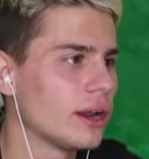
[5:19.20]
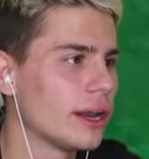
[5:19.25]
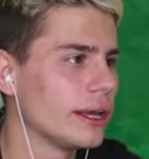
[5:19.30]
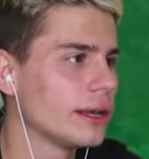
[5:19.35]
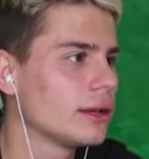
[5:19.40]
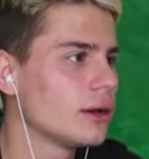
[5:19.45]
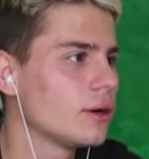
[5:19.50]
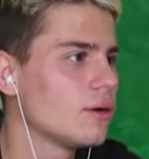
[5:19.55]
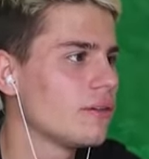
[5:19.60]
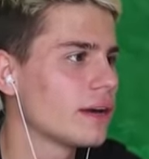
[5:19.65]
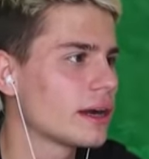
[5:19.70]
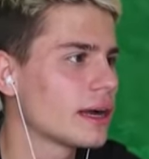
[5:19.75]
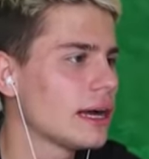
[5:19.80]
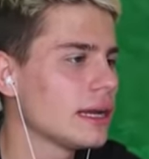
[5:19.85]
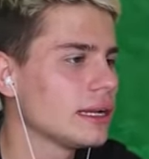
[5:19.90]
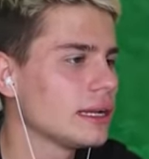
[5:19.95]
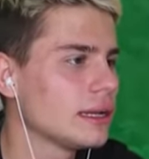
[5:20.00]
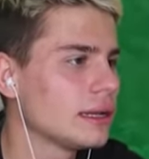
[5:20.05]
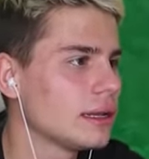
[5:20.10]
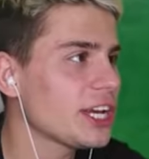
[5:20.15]
kolej.
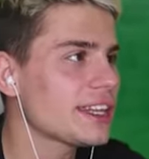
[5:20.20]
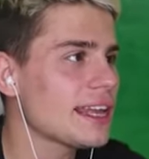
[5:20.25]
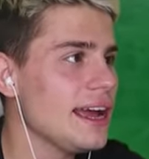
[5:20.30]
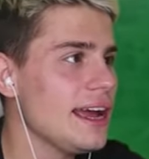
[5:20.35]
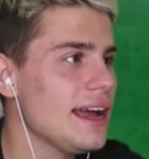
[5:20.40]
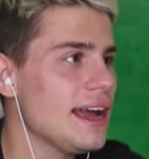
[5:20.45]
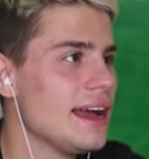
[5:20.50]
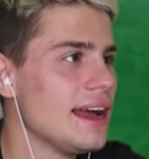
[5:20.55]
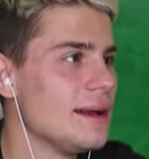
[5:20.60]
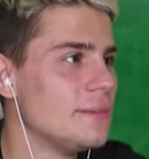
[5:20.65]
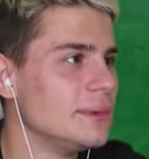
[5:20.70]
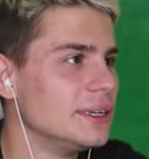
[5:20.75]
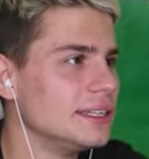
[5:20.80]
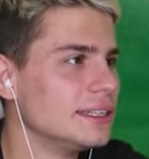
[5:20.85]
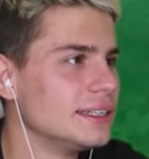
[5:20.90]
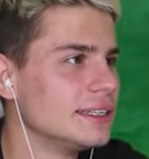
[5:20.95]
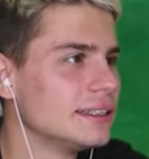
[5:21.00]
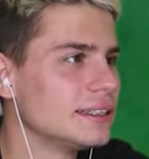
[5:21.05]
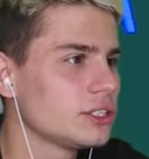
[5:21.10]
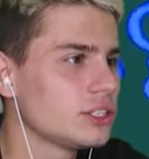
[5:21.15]
Uwaga. Siedem!
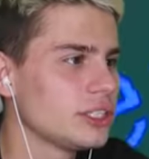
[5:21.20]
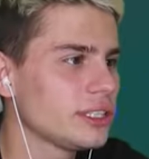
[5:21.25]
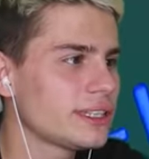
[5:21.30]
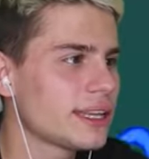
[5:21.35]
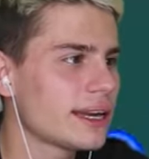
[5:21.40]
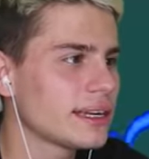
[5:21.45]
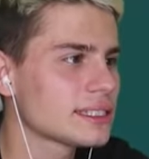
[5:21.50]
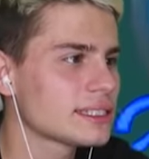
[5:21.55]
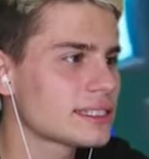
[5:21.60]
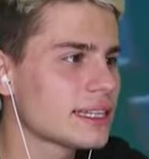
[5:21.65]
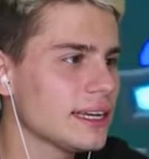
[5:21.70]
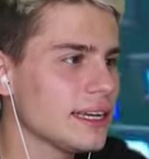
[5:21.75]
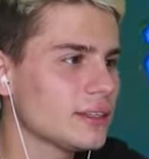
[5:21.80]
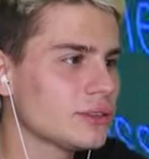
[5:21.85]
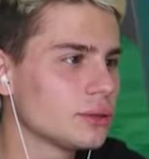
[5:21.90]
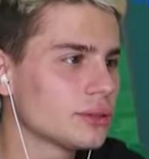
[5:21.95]
Czyli teraz staję